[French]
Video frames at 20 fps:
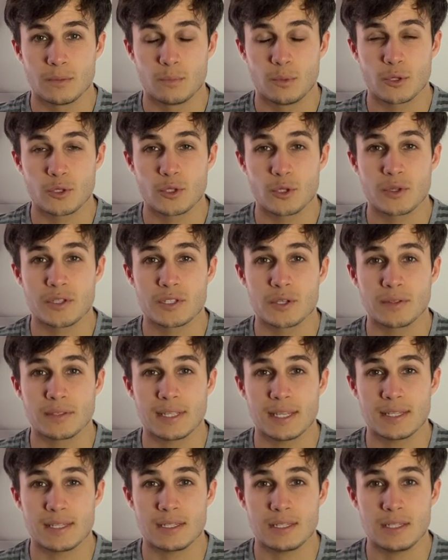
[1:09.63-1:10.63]
Pour ceux qui
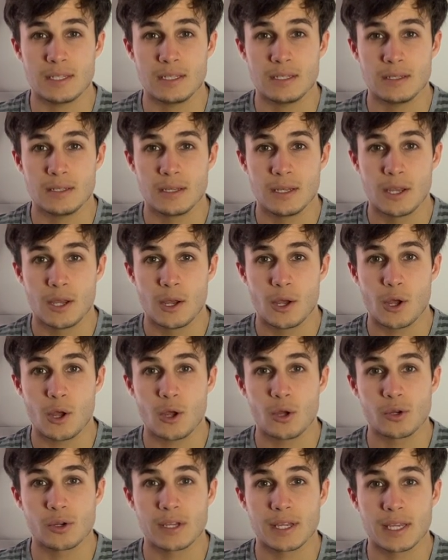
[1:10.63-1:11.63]
sont assis,
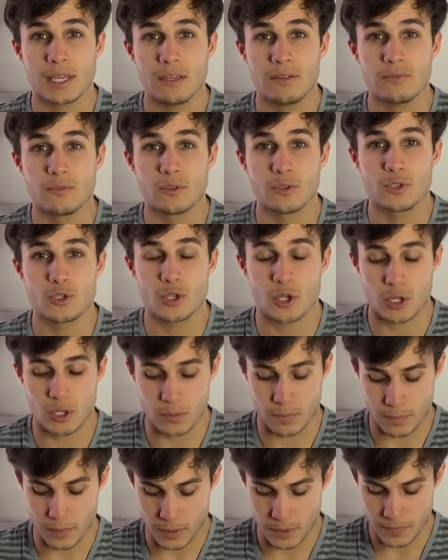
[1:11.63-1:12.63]
ancrez vos
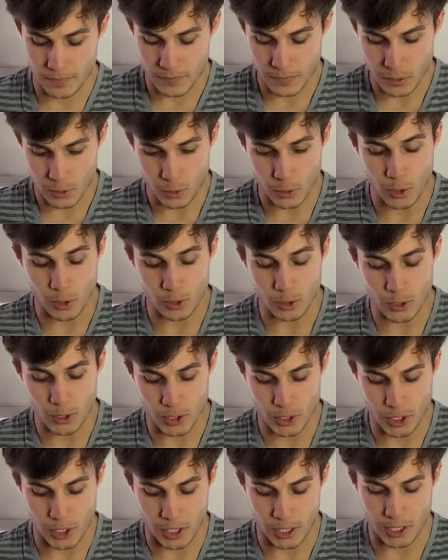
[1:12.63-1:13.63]
jambes dans le
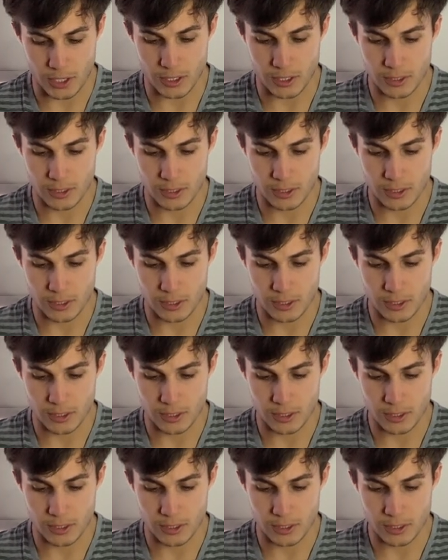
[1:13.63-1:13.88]
sol.